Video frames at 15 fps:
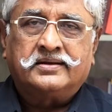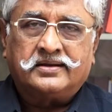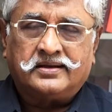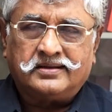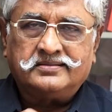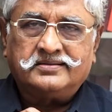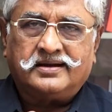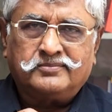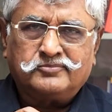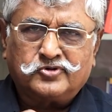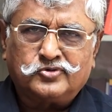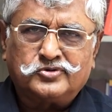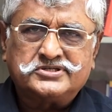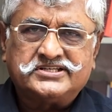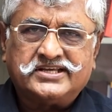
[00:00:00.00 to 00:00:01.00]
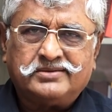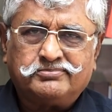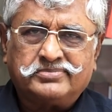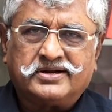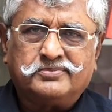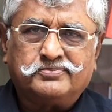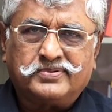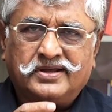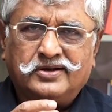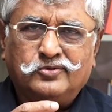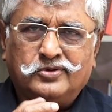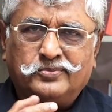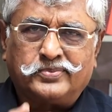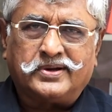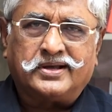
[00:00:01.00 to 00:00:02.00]
நாதுராம் கோட்ஸே பிறப்பால்
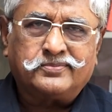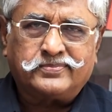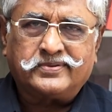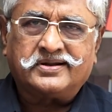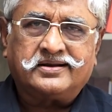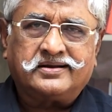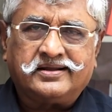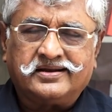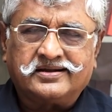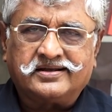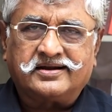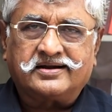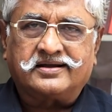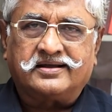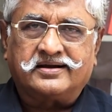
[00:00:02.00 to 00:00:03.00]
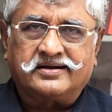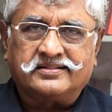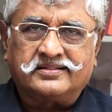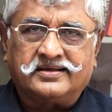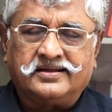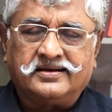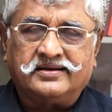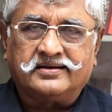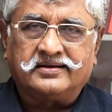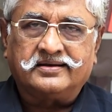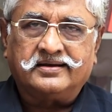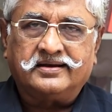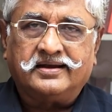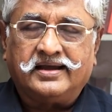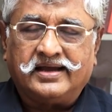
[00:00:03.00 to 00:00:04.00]
ஒரு பார்ப்பனர் என்கிற காரணத்தால்
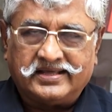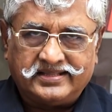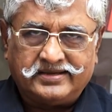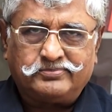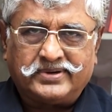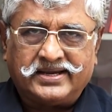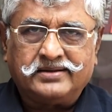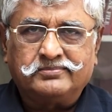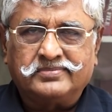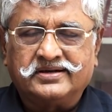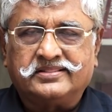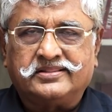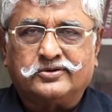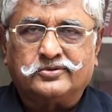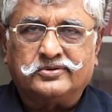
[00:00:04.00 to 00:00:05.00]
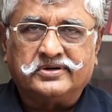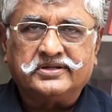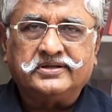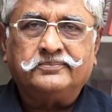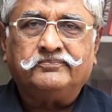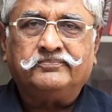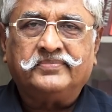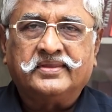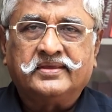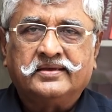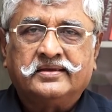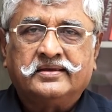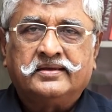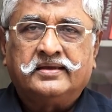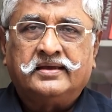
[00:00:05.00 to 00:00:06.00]
அதை பயன்படுத்தி கொண்டு
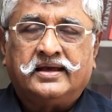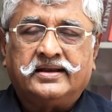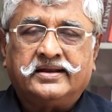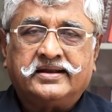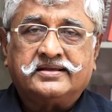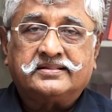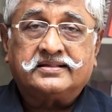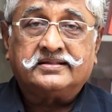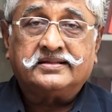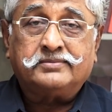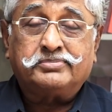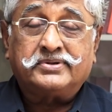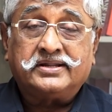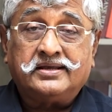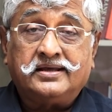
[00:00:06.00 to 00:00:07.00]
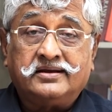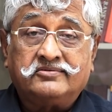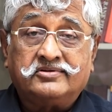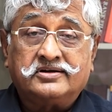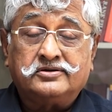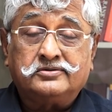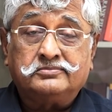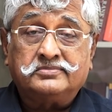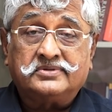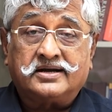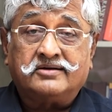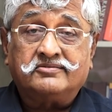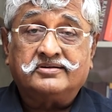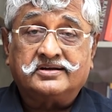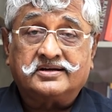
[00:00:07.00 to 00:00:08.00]
அன்றைக்கு தந்தை பெரியார் அவர்களும்
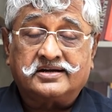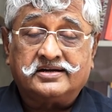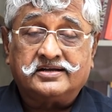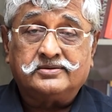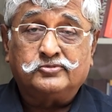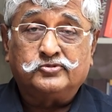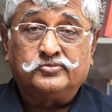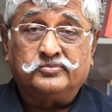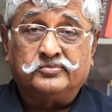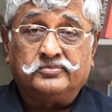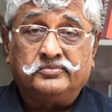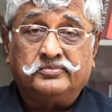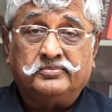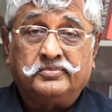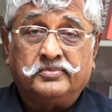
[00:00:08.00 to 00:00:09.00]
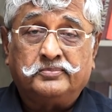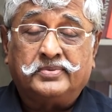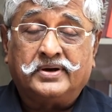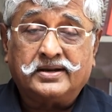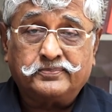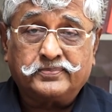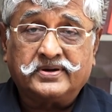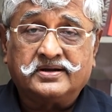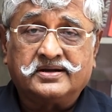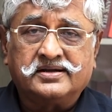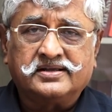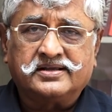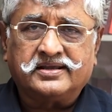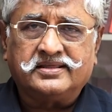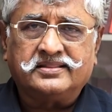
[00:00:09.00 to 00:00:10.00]
திராவிடர் கழகமும்
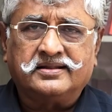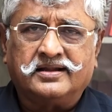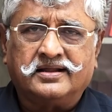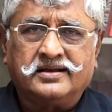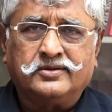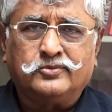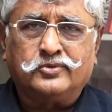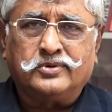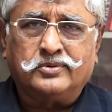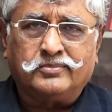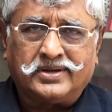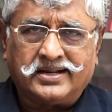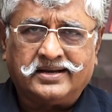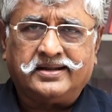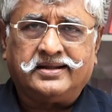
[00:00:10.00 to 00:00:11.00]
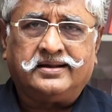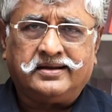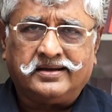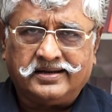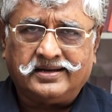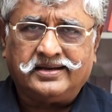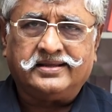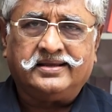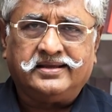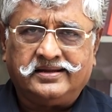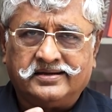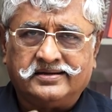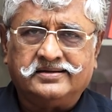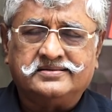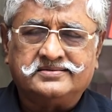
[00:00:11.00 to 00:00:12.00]
பார்ப்பனர்களுக்கு எதிரான ஒரு மன நிலையை
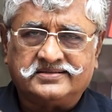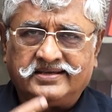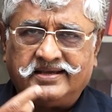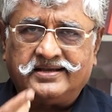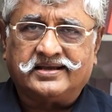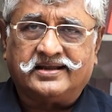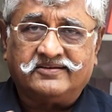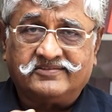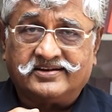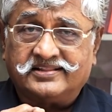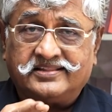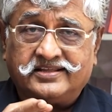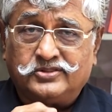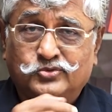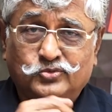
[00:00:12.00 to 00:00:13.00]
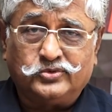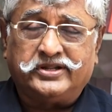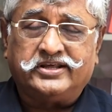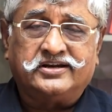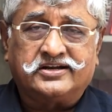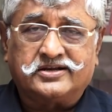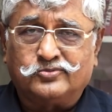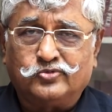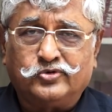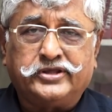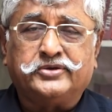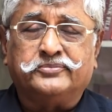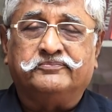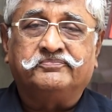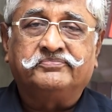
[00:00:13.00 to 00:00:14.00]
எழுச்சியை கலவரத்தை தூண்டியிருக்க
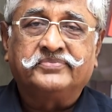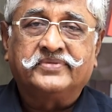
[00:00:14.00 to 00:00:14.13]
முடியும்